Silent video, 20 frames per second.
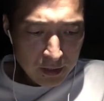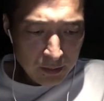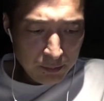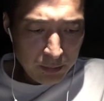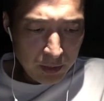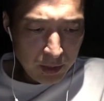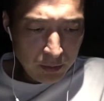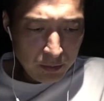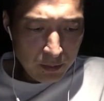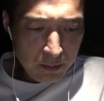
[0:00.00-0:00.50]

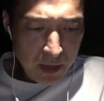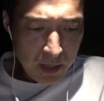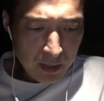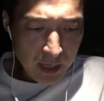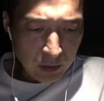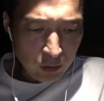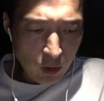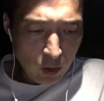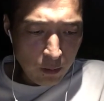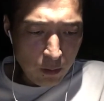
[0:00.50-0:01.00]
庇护面
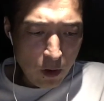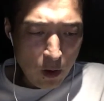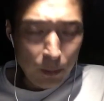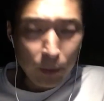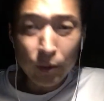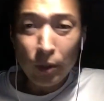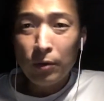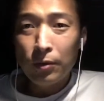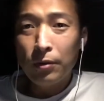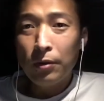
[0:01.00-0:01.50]
谈通过不
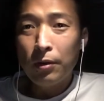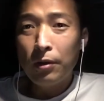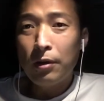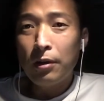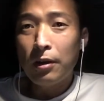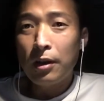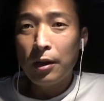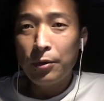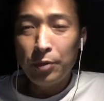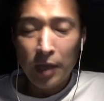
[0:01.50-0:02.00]
通
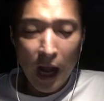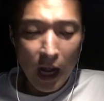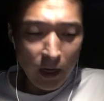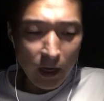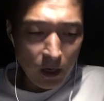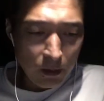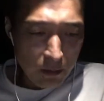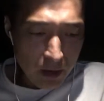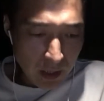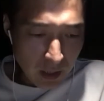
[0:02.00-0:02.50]
过，绿卡
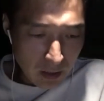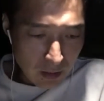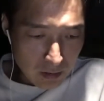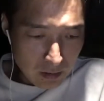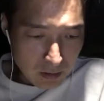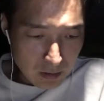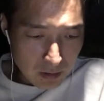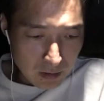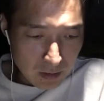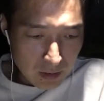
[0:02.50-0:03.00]
有没
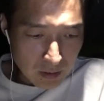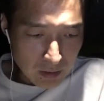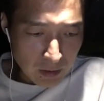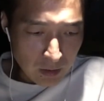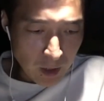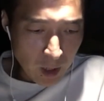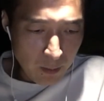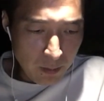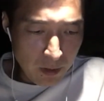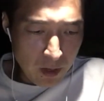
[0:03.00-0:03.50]
有，
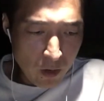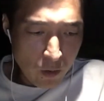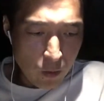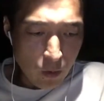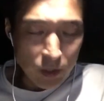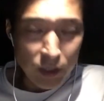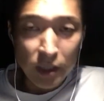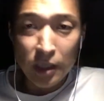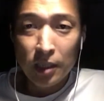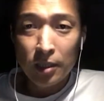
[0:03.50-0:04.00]
有没有
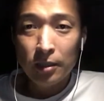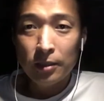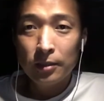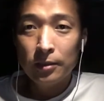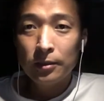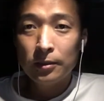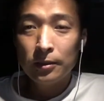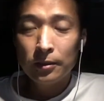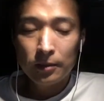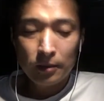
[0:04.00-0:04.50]
国籍？
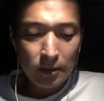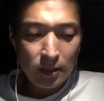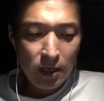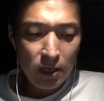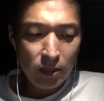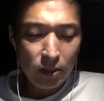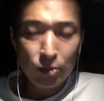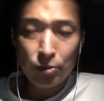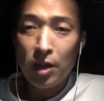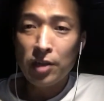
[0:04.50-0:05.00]
这
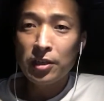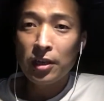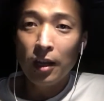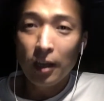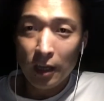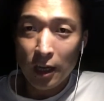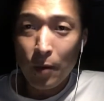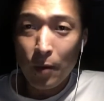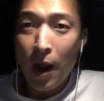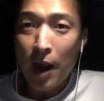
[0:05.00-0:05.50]
个就算是
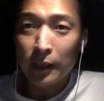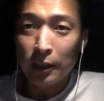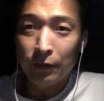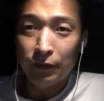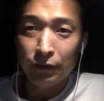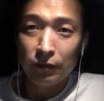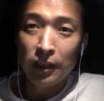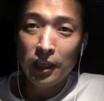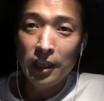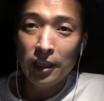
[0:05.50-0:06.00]
额外的
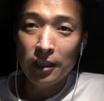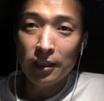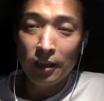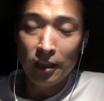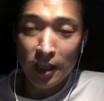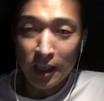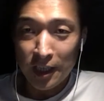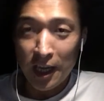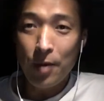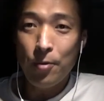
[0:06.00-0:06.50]
福利，
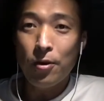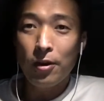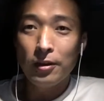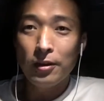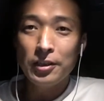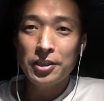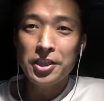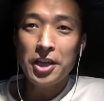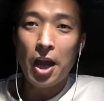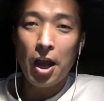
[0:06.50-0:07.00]
你给我
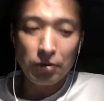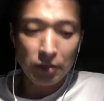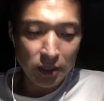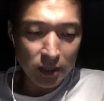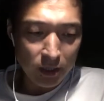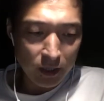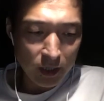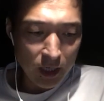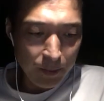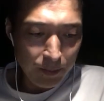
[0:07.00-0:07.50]
是好
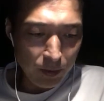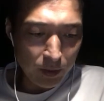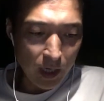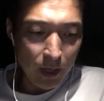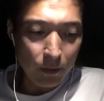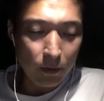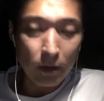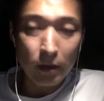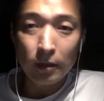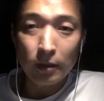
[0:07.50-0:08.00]
事，你不给
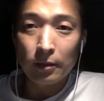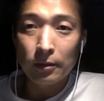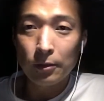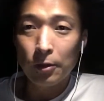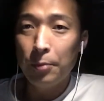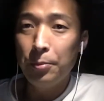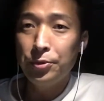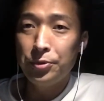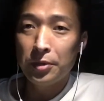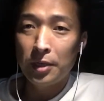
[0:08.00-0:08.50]
我，我
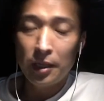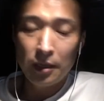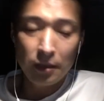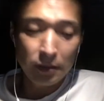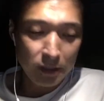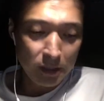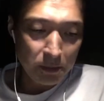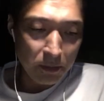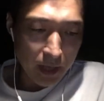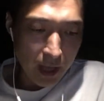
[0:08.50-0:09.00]
不觉得有
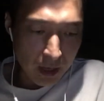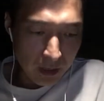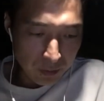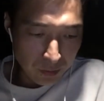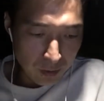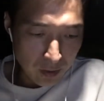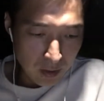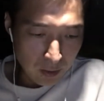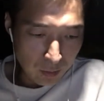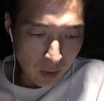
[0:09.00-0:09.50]
怎么样。
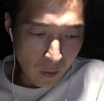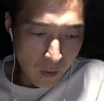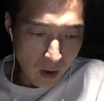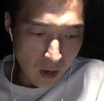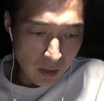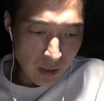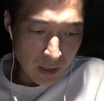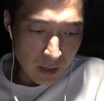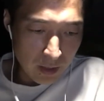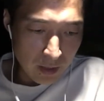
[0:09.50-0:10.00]
所以对我
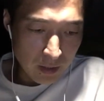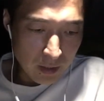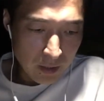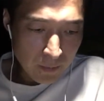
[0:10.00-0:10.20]
而言，